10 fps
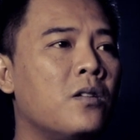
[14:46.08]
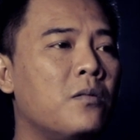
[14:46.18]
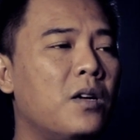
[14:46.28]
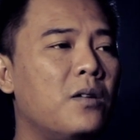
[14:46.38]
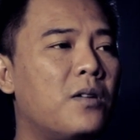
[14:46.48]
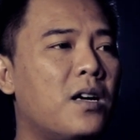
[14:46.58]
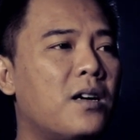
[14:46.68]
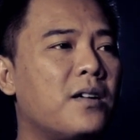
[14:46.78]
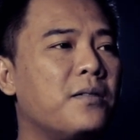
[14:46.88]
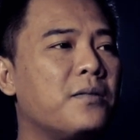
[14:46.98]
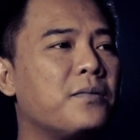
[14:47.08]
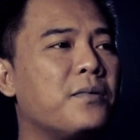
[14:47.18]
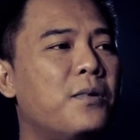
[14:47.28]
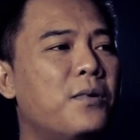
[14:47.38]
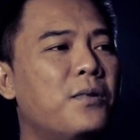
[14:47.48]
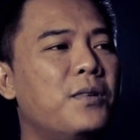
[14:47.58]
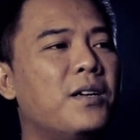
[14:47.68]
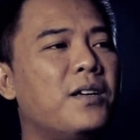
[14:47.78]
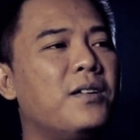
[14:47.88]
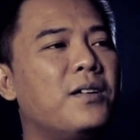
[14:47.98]
Pak Lurah gitu oh
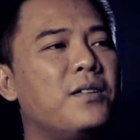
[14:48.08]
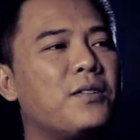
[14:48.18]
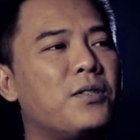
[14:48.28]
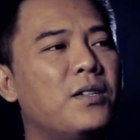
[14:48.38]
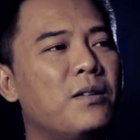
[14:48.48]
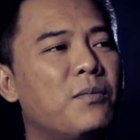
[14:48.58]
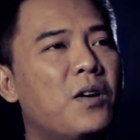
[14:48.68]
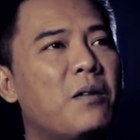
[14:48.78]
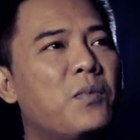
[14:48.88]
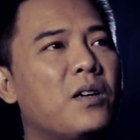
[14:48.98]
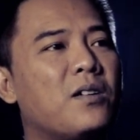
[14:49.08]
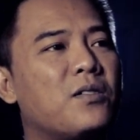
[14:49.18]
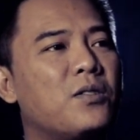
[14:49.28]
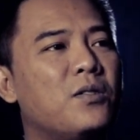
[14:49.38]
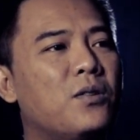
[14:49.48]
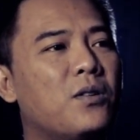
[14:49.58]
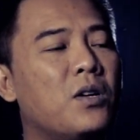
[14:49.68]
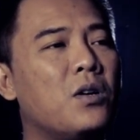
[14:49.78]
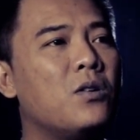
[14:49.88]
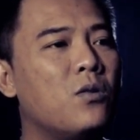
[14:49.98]
iya iya iya sini mau apa ya ke sini ya
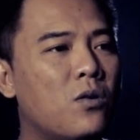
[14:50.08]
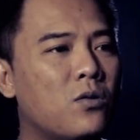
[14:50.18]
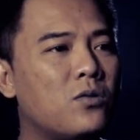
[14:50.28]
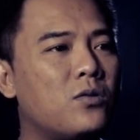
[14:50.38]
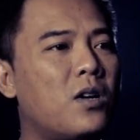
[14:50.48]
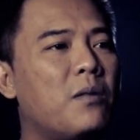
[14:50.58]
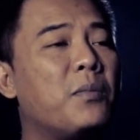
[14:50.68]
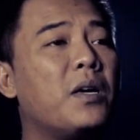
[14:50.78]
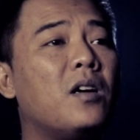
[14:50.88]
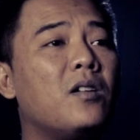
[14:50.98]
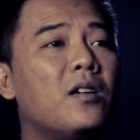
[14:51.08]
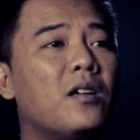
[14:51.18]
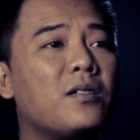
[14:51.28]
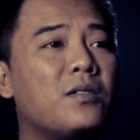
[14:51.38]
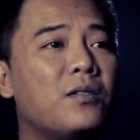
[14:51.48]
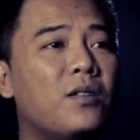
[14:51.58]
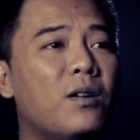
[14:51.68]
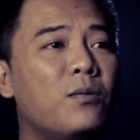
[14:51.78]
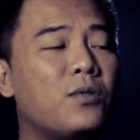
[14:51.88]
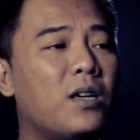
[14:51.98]
sampean yang ngasih
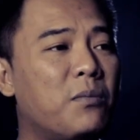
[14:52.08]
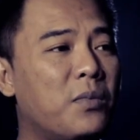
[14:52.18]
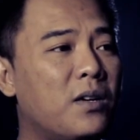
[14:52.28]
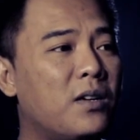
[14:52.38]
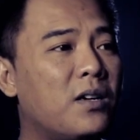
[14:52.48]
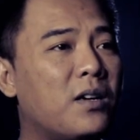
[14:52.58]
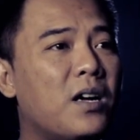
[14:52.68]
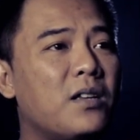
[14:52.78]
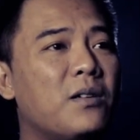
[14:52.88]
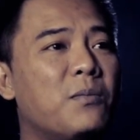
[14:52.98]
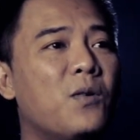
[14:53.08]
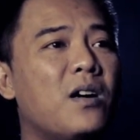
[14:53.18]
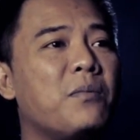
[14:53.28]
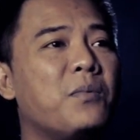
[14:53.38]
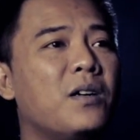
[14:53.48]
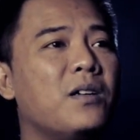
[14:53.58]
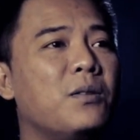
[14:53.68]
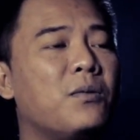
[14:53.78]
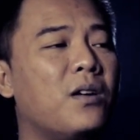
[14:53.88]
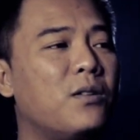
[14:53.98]
tahu sampean yang nanya mau apa
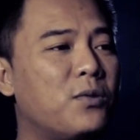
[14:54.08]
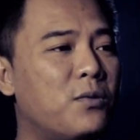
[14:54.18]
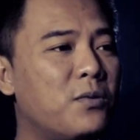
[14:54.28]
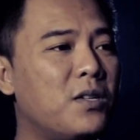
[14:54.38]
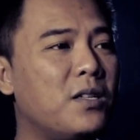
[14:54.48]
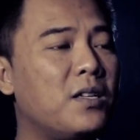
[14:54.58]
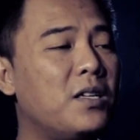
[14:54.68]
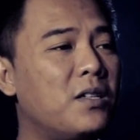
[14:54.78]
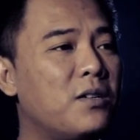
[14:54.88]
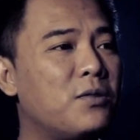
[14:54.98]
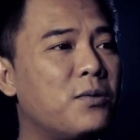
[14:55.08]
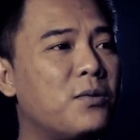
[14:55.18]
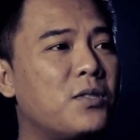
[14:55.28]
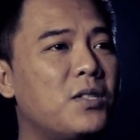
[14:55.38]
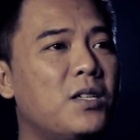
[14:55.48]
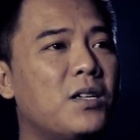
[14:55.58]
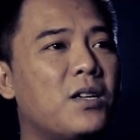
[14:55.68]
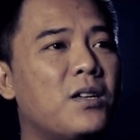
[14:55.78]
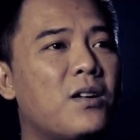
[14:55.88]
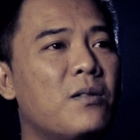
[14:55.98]
gitu kan suruh kita disuruh ke sini
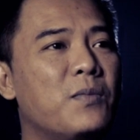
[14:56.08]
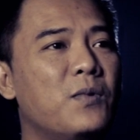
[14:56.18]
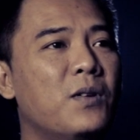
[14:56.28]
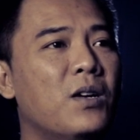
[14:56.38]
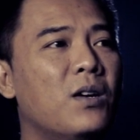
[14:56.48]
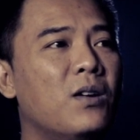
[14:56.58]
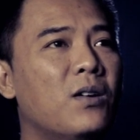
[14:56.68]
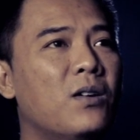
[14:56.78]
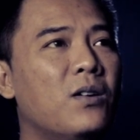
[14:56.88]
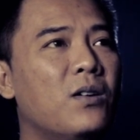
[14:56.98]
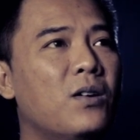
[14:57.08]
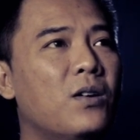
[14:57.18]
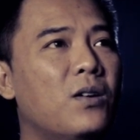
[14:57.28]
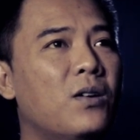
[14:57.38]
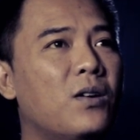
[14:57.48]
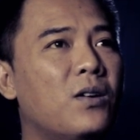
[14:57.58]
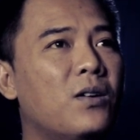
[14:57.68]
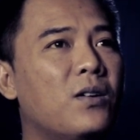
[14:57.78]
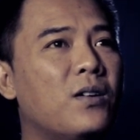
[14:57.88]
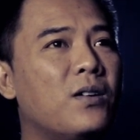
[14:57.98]
hari Rabu
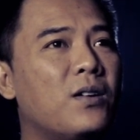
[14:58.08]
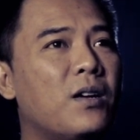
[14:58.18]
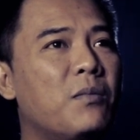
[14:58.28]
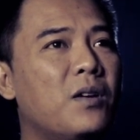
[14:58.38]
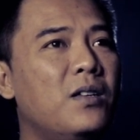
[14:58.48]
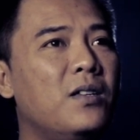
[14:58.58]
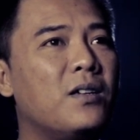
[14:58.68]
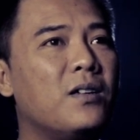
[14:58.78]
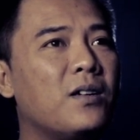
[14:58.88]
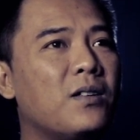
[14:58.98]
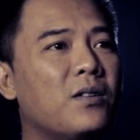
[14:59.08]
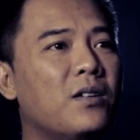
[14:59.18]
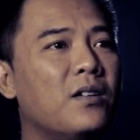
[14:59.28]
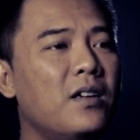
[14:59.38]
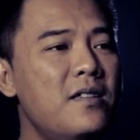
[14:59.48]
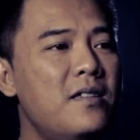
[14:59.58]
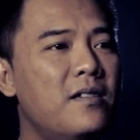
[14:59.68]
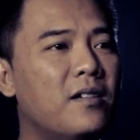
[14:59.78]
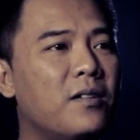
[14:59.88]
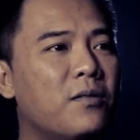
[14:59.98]
eh emang iya ya gitu
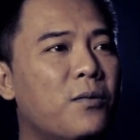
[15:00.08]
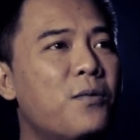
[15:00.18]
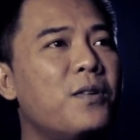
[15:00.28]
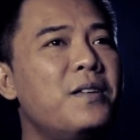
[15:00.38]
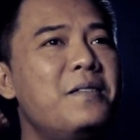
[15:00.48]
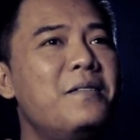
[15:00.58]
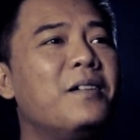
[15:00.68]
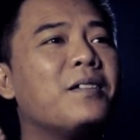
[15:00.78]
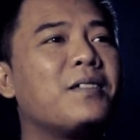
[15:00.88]
iya gitu oh iya